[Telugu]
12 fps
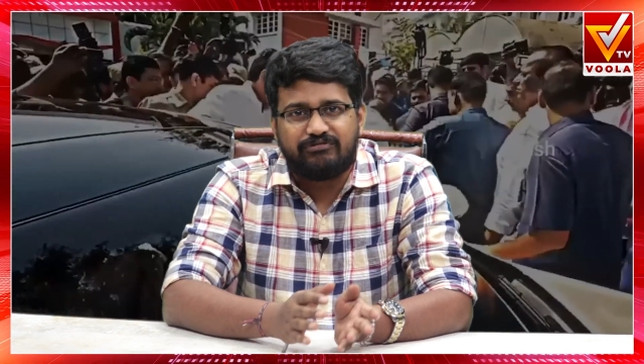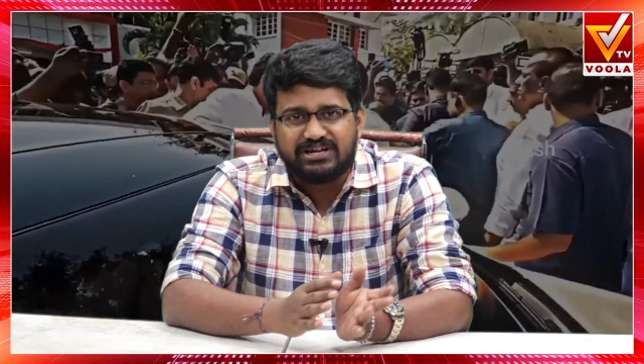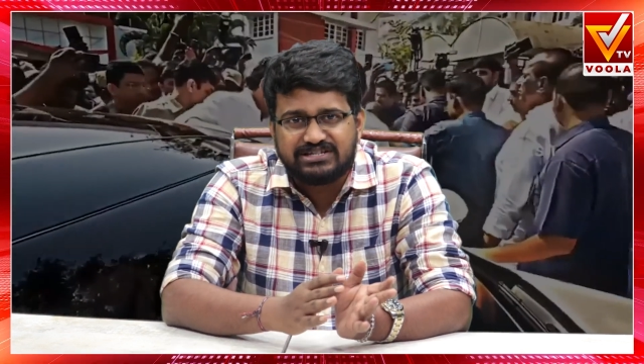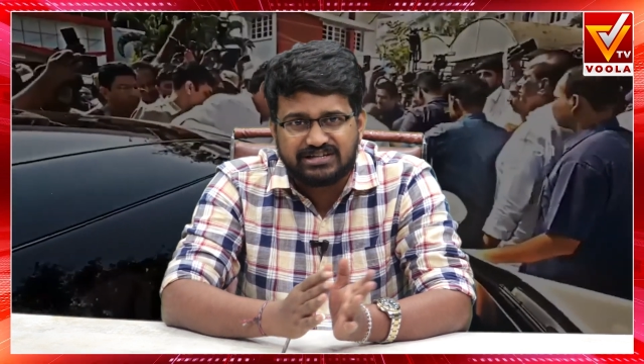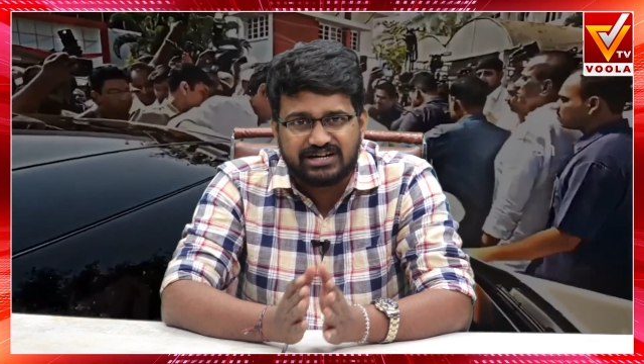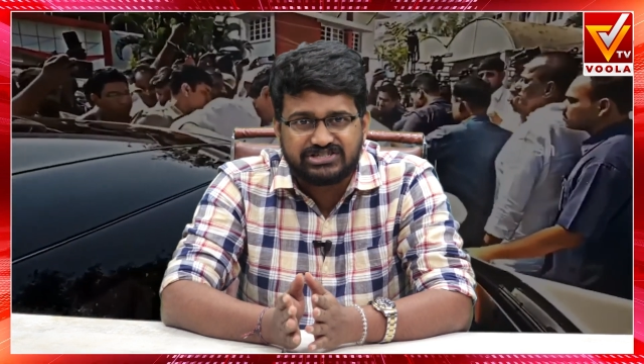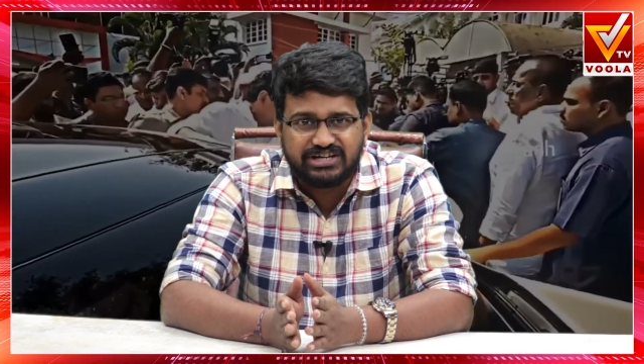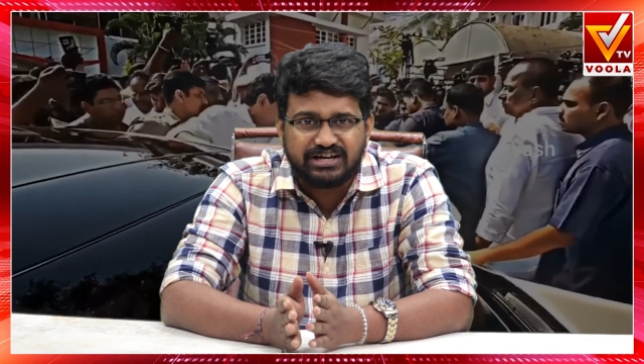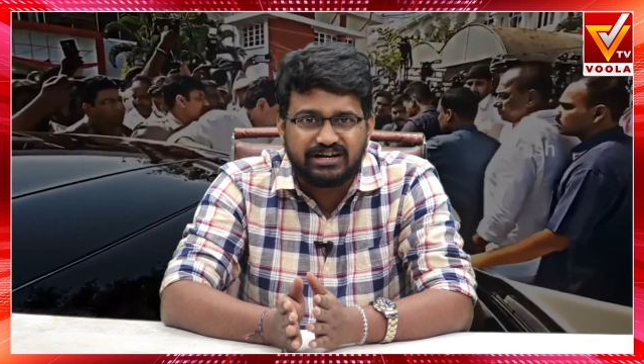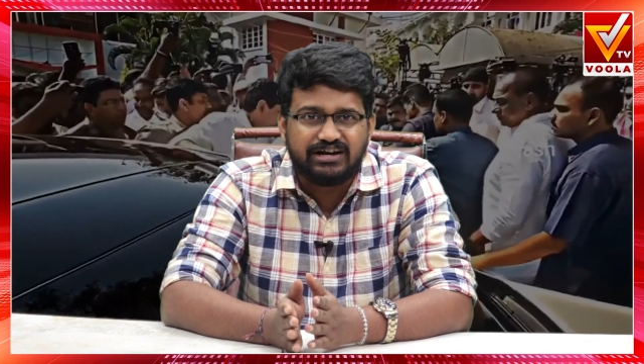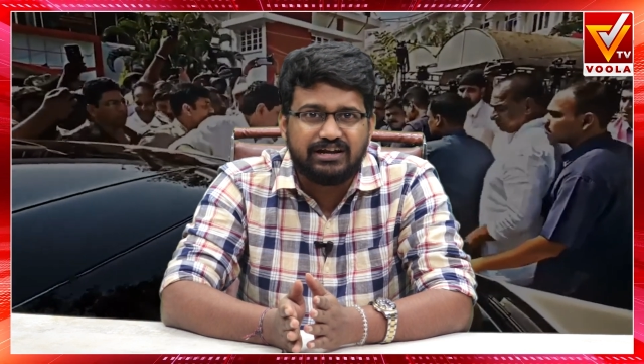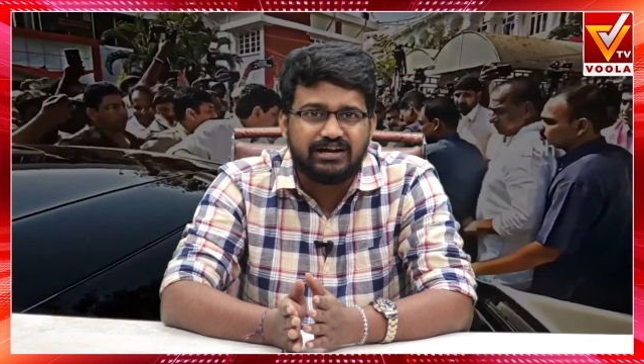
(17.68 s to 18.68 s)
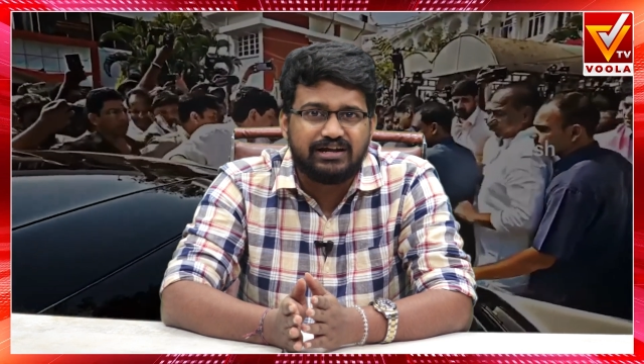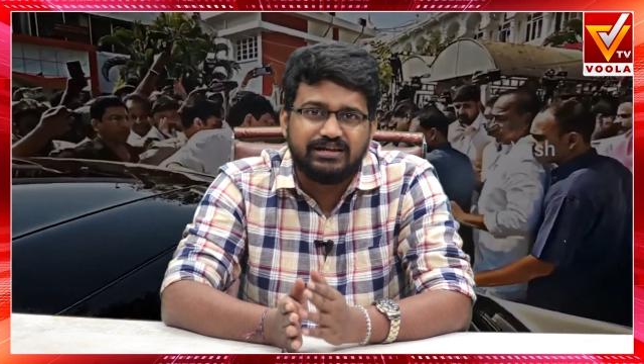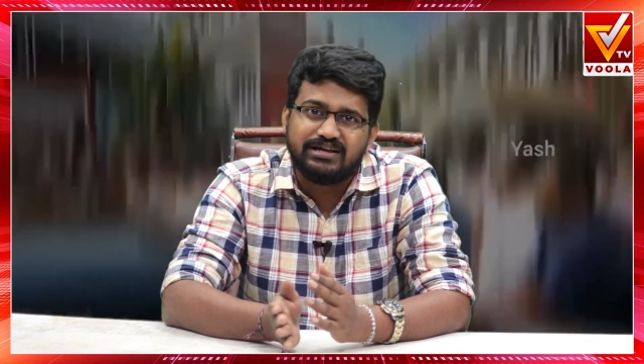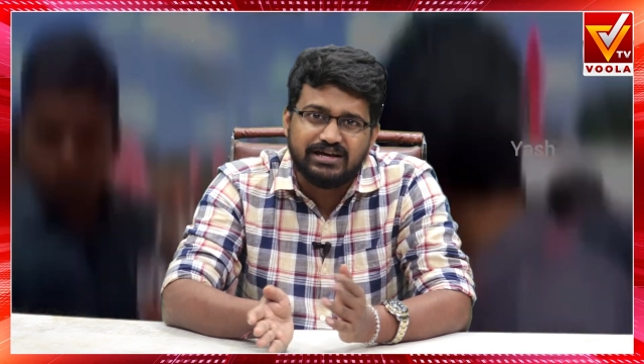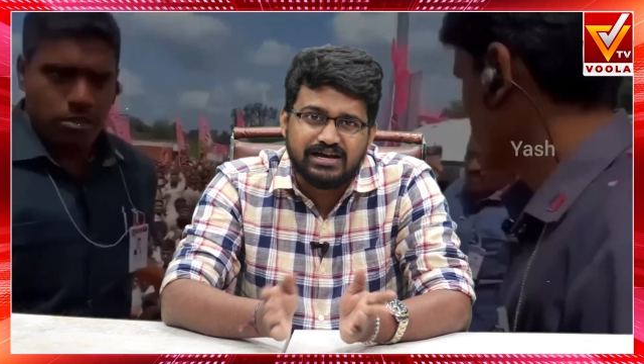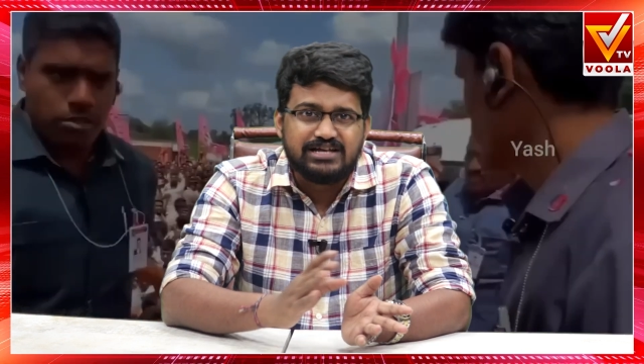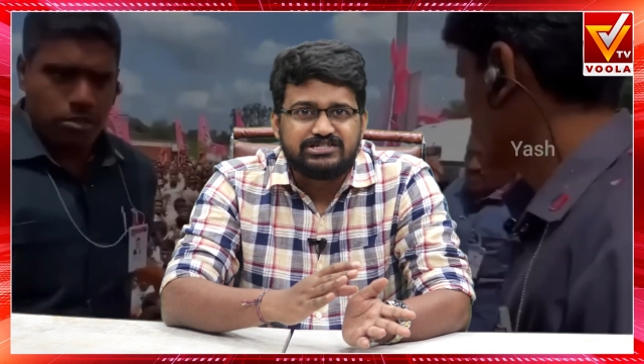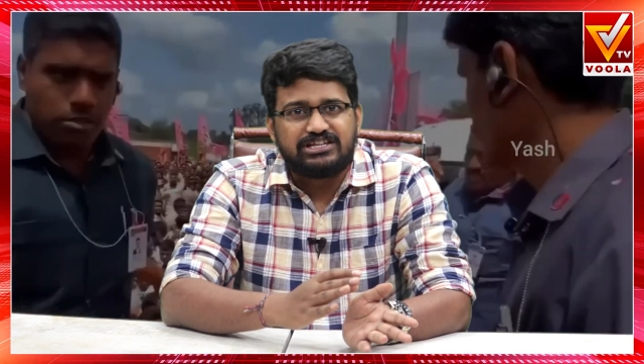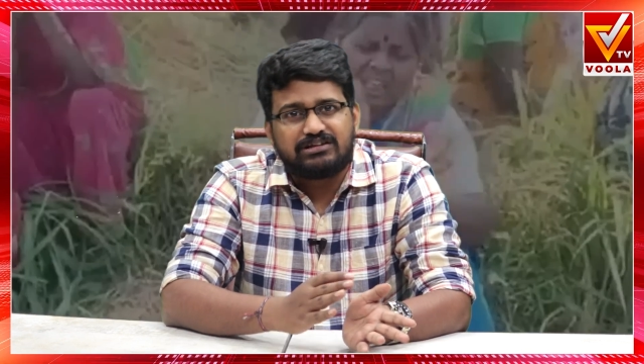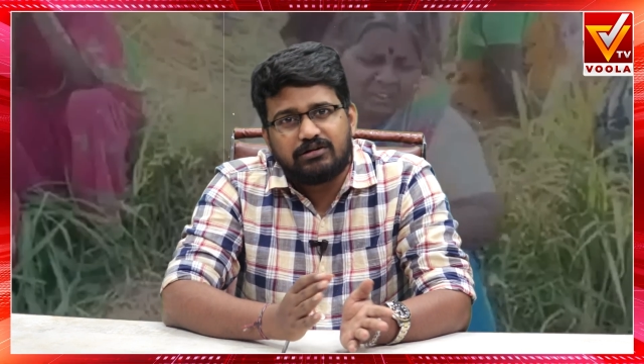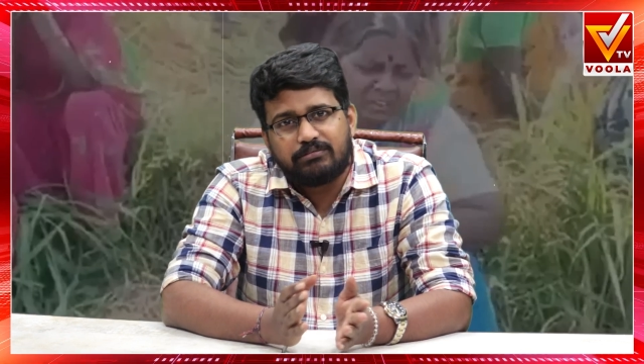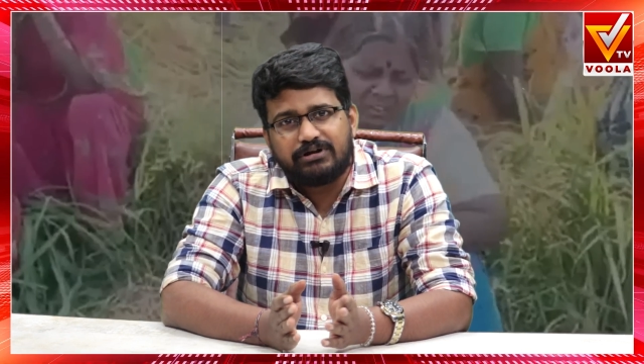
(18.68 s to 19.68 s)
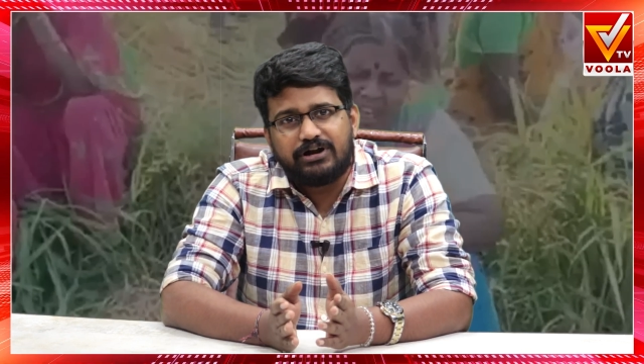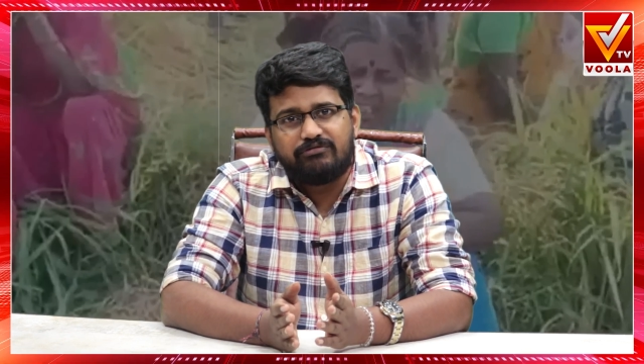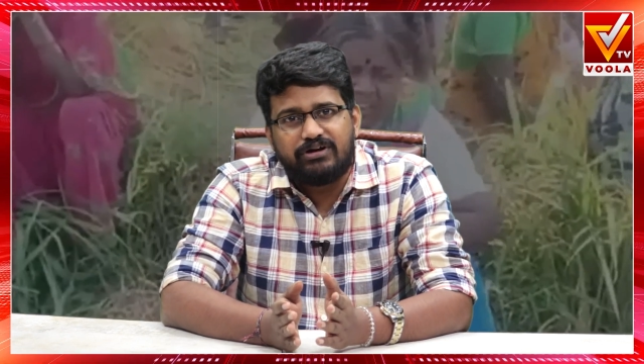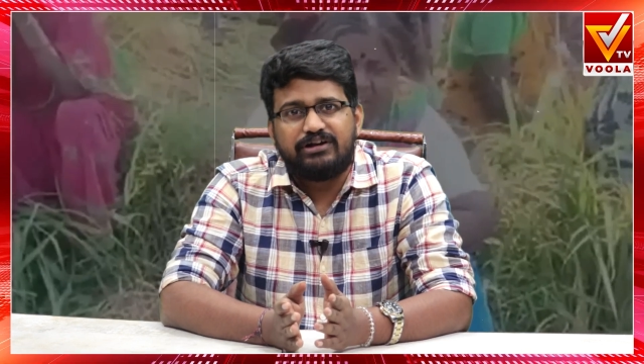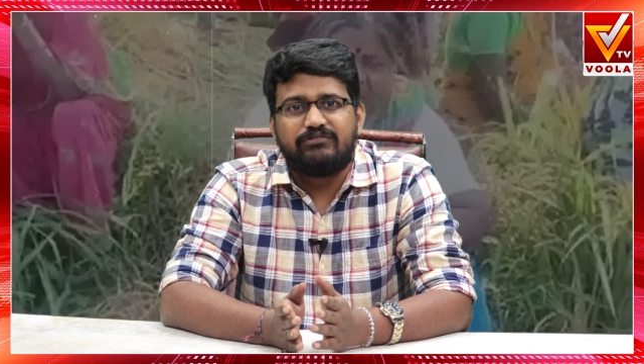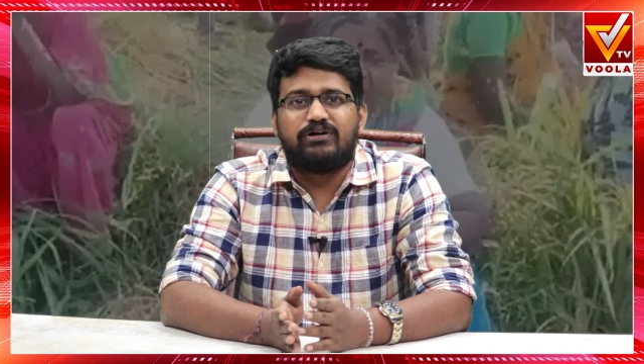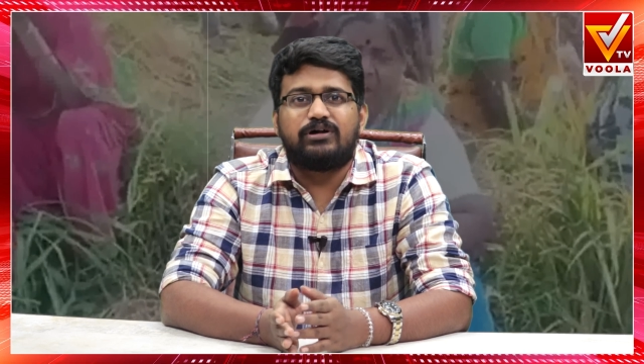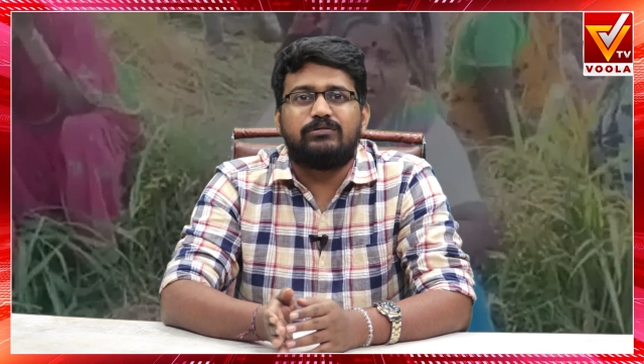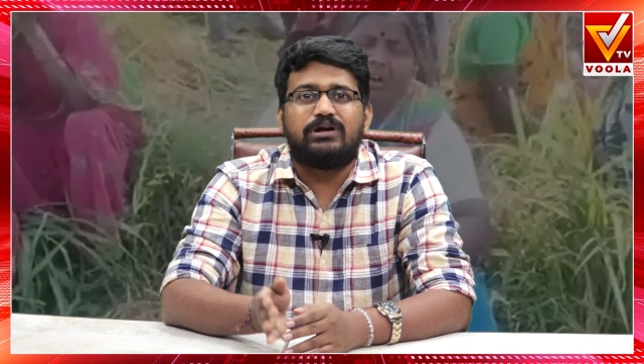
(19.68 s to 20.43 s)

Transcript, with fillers: వైఎస్ రాజశేఖర రెడ్డి కానీ చంద్రబాబు నాయుడు వంటి వారు